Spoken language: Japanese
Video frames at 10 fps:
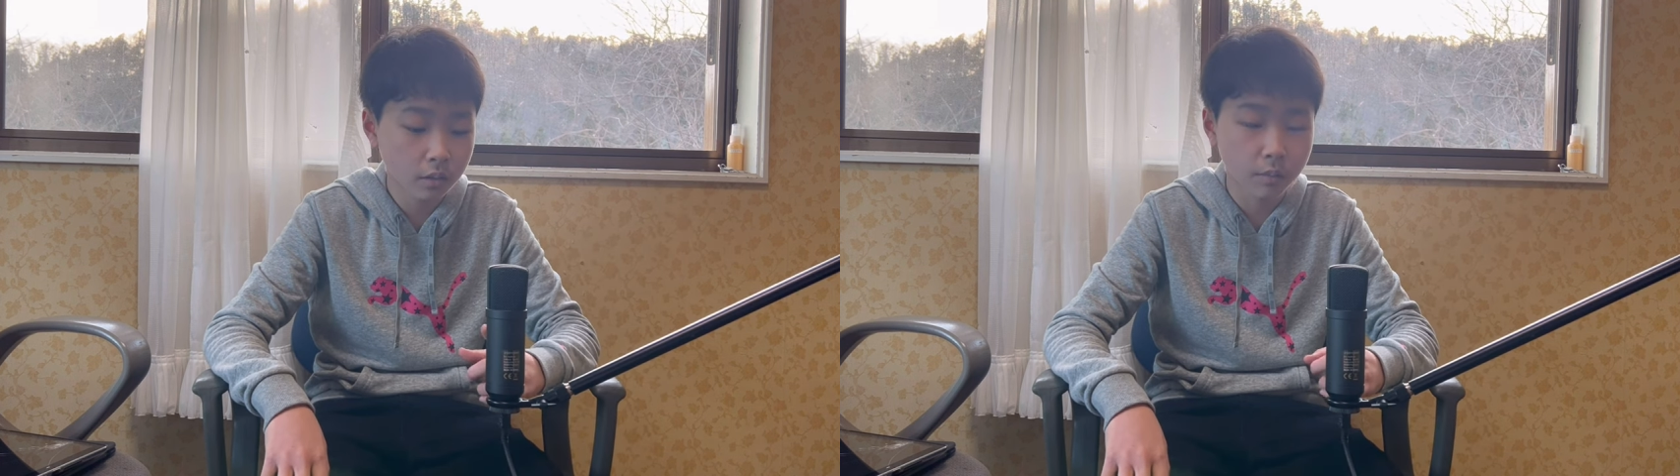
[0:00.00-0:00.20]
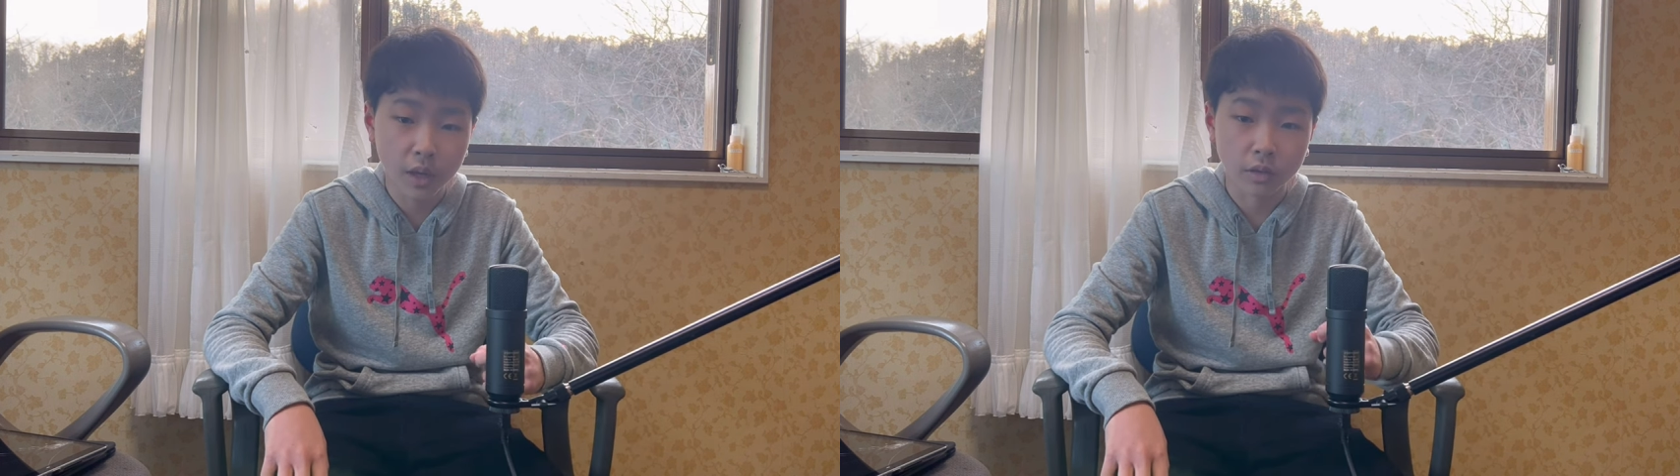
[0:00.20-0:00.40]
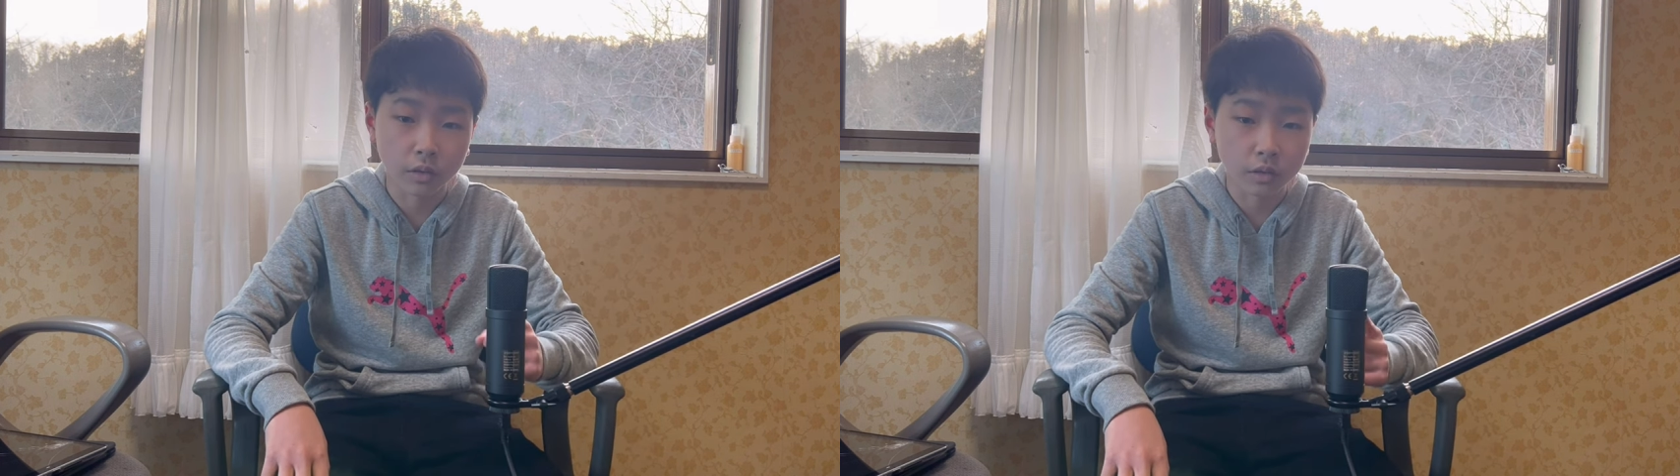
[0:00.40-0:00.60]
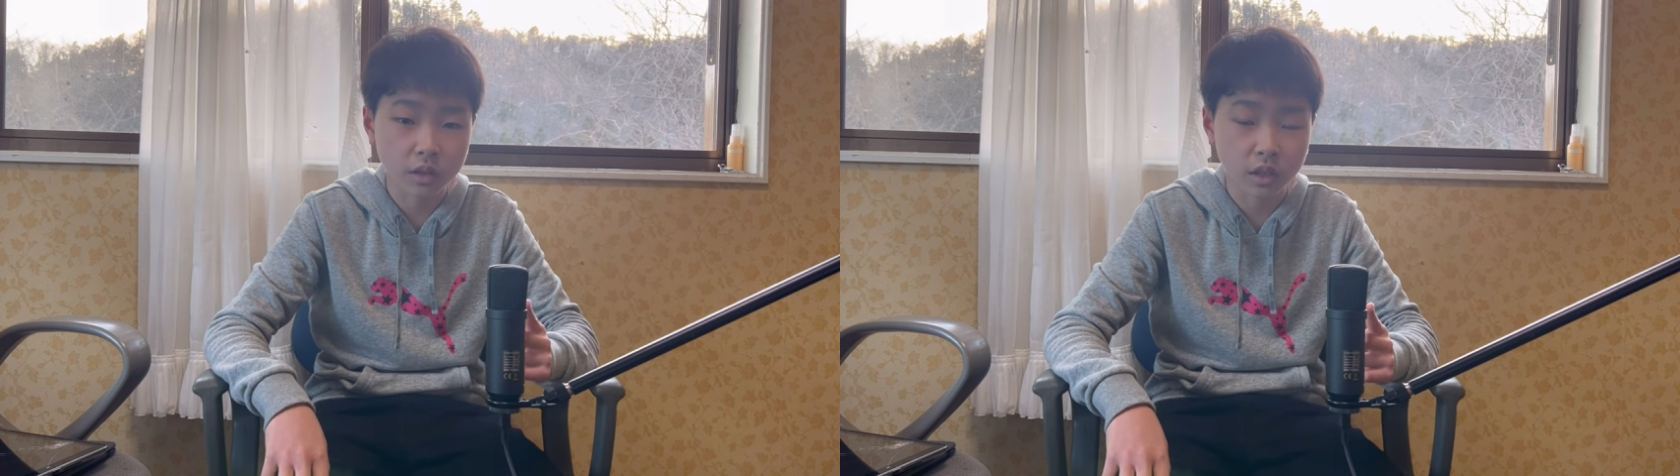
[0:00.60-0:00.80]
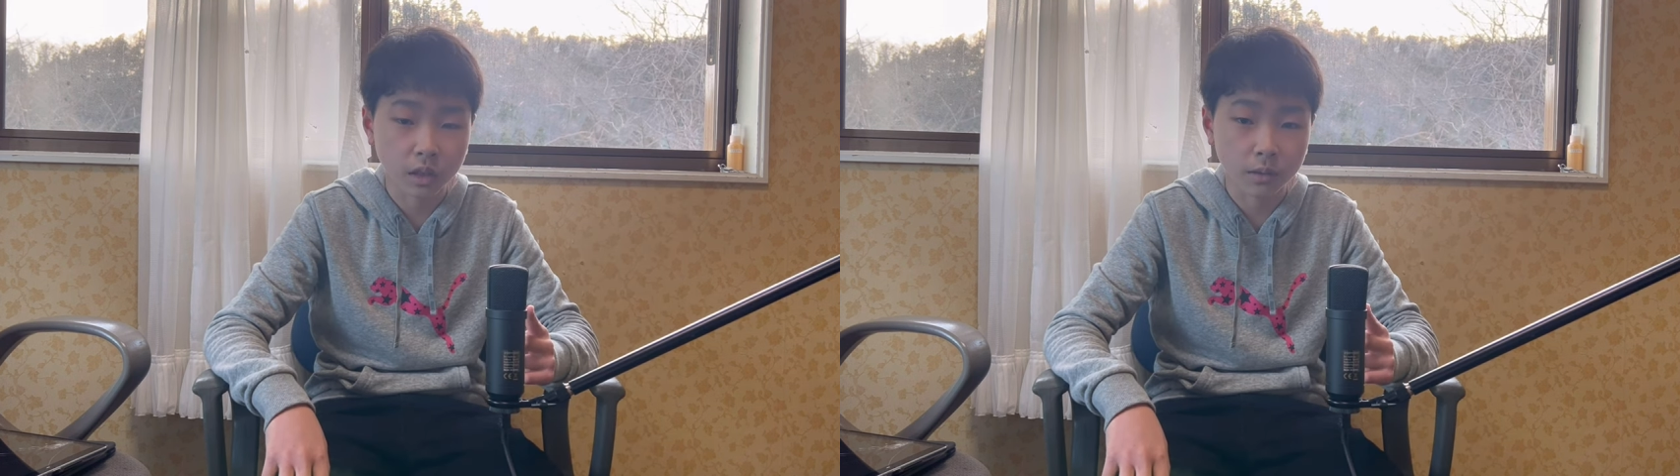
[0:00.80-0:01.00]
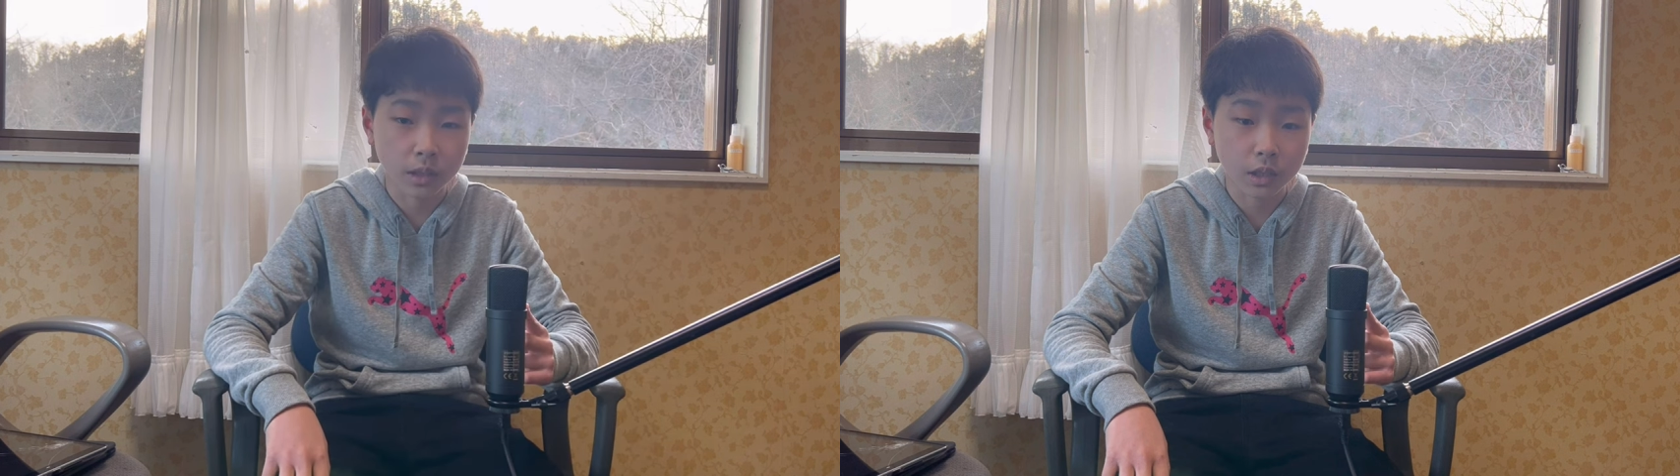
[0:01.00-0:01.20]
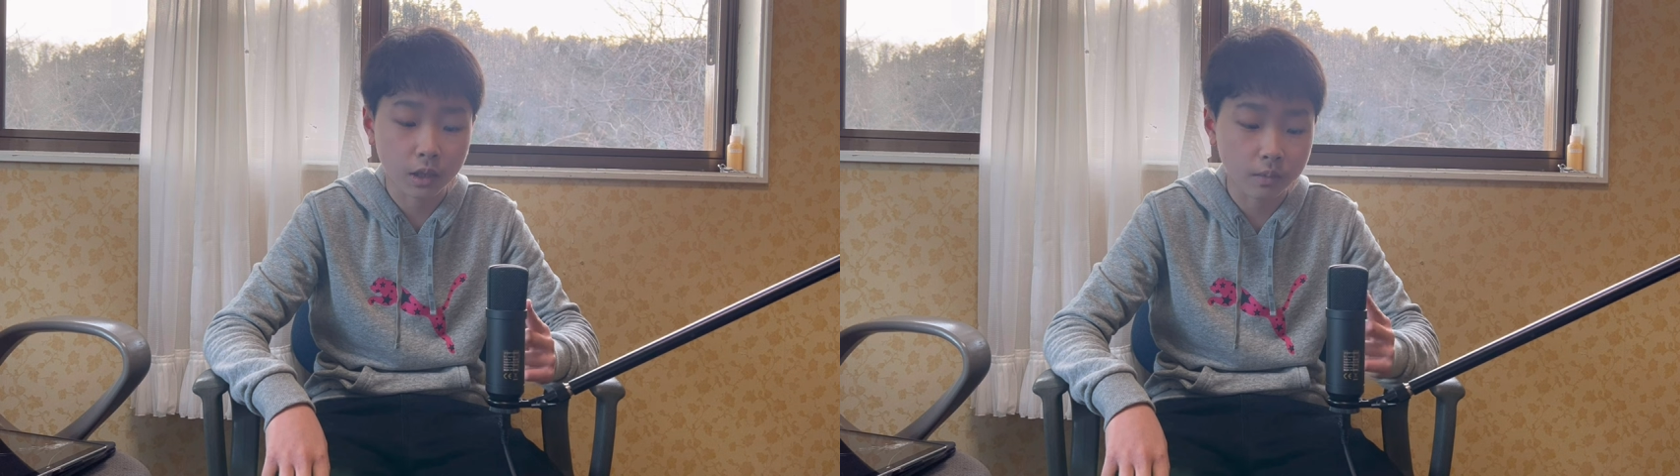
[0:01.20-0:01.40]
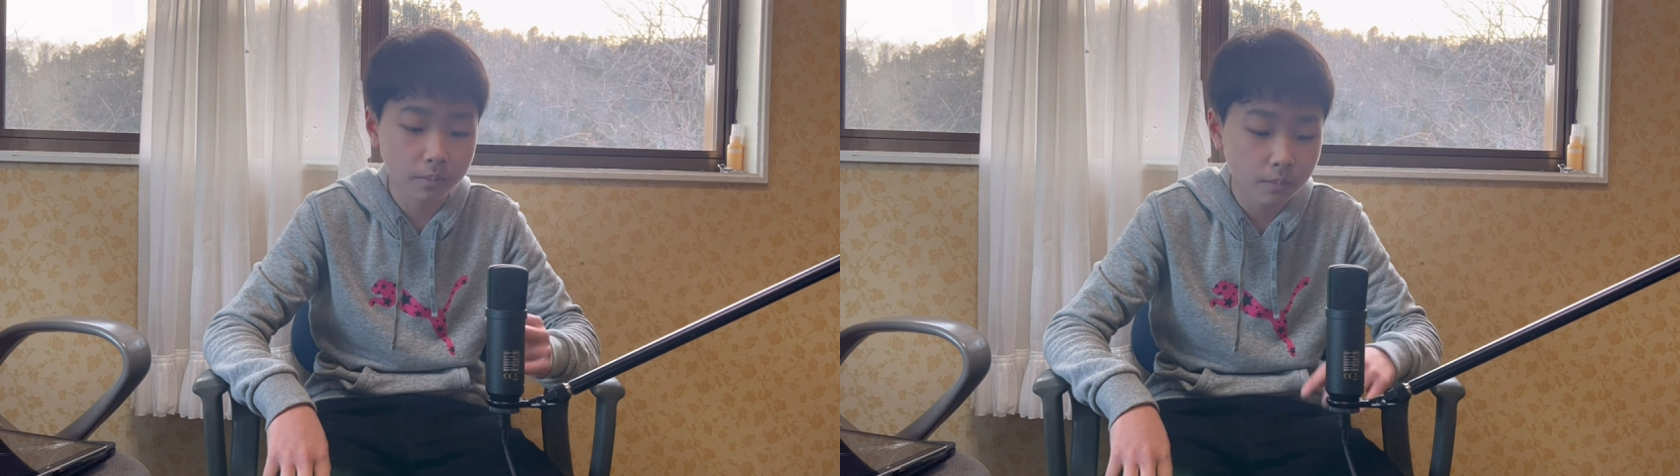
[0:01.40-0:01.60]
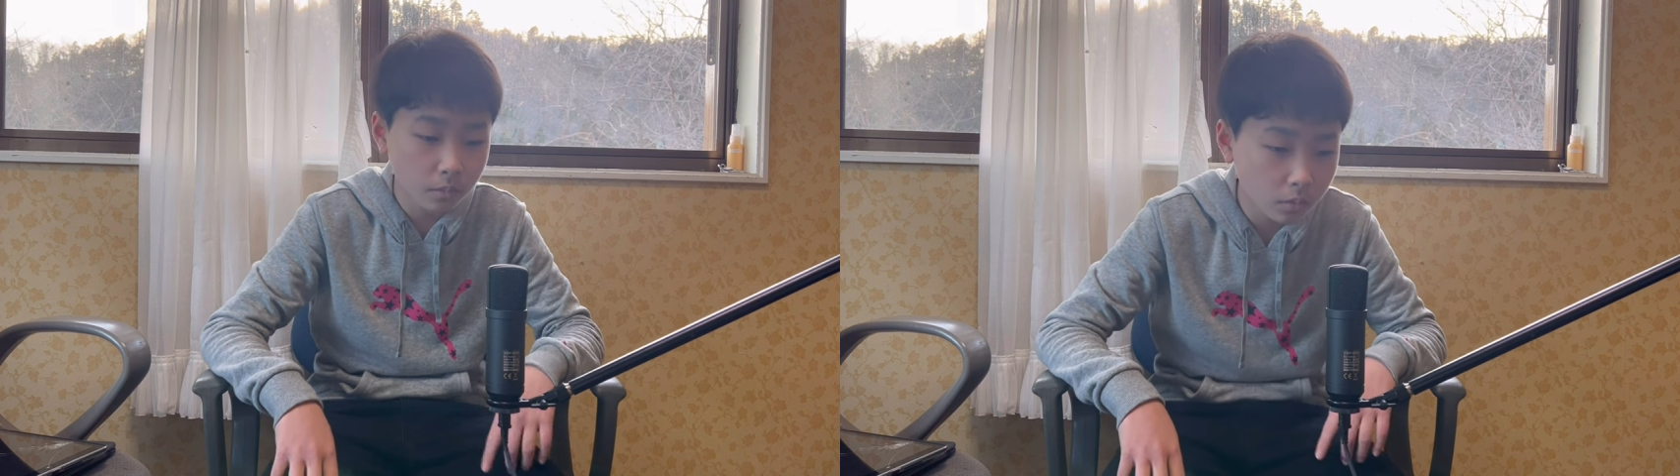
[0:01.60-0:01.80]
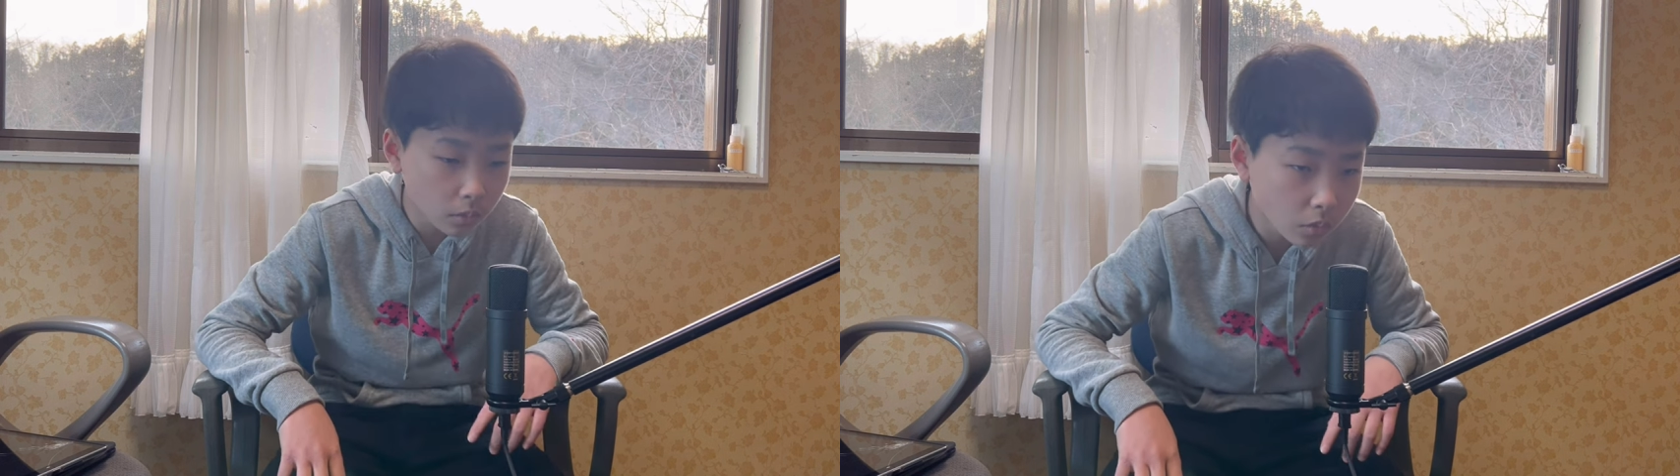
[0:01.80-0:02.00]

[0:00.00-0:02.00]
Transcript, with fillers: マイクをつなげました。と